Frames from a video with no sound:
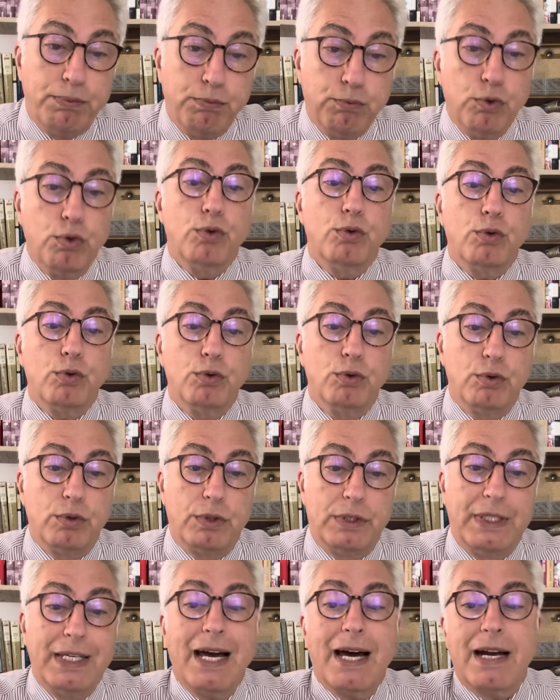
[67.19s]
bu
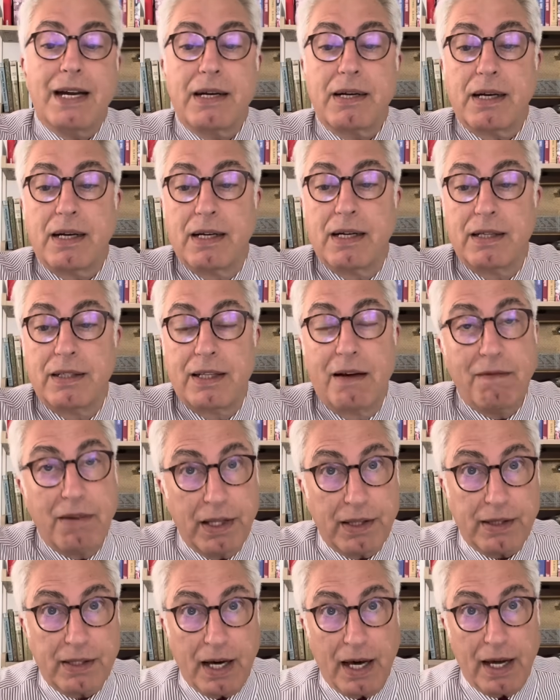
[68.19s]
diğer e,
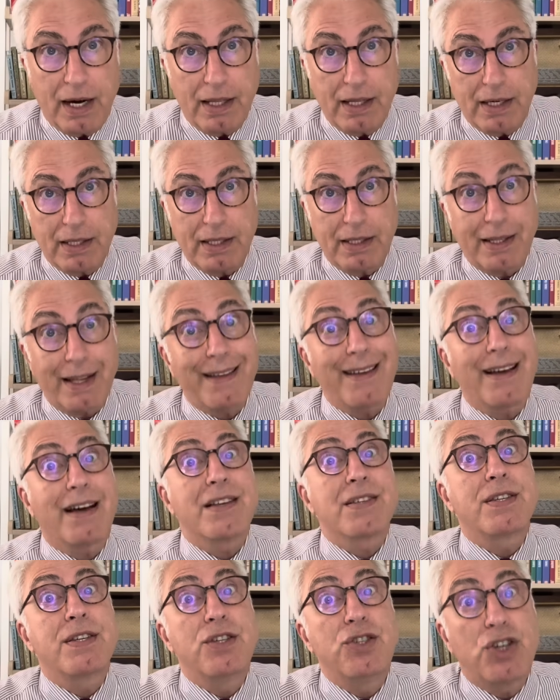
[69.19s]
devlet dairelerine de
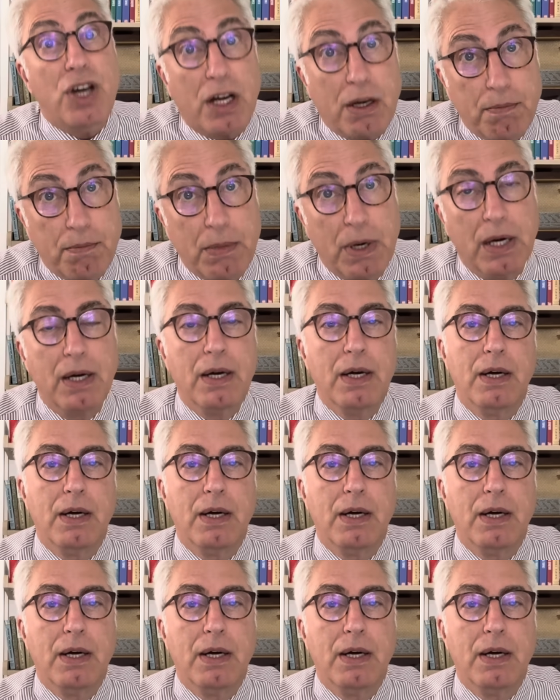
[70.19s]
yansıyacak mı?